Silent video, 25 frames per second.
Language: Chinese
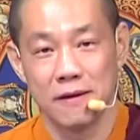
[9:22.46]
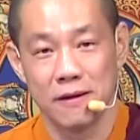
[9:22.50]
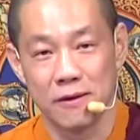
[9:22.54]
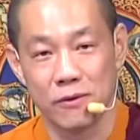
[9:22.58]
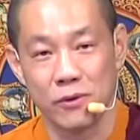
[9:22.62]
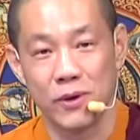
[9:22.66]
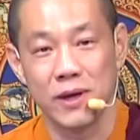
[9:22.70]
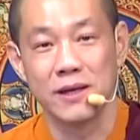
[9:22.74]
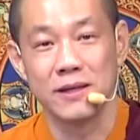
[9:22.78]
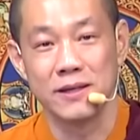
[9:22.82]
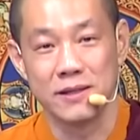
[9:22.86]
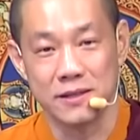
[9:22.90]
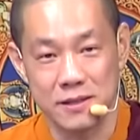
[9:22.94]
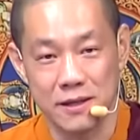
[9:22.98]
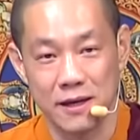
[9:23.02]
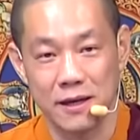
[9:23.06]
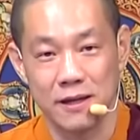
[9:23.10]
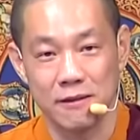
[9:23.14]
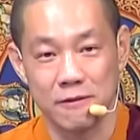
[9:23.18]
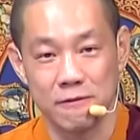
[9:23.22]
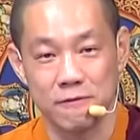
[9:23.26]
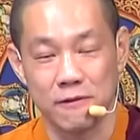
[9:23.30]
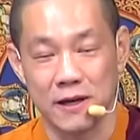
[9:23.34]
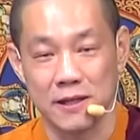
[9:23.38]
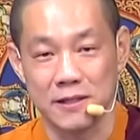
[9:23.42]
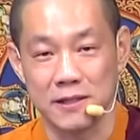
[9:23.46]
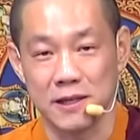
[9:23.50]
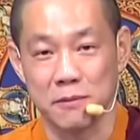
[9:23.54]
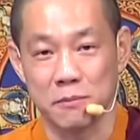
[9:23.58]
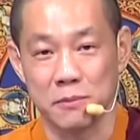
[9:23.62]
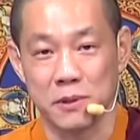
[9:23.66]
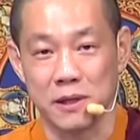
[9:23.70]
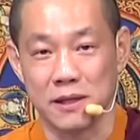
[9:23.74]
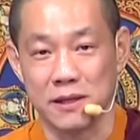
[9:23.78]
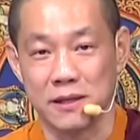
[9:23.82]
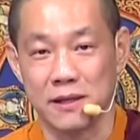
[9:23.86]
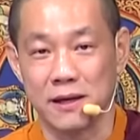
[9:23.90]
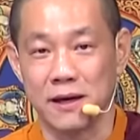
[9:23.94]
观音山的法藏
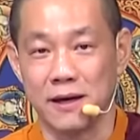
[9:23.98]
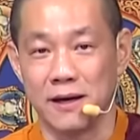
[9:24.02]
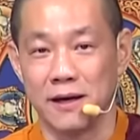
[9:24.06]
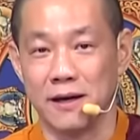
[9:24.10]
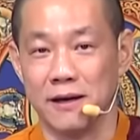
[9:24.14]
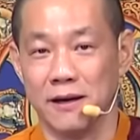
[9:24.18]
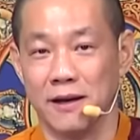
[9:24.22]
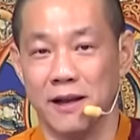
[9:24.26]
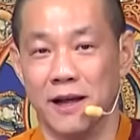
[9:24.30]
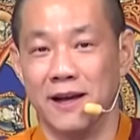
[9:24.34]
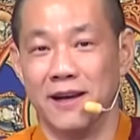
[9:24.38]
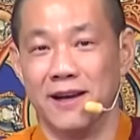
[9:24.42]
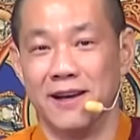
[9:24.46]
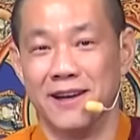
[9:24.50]
频道好了。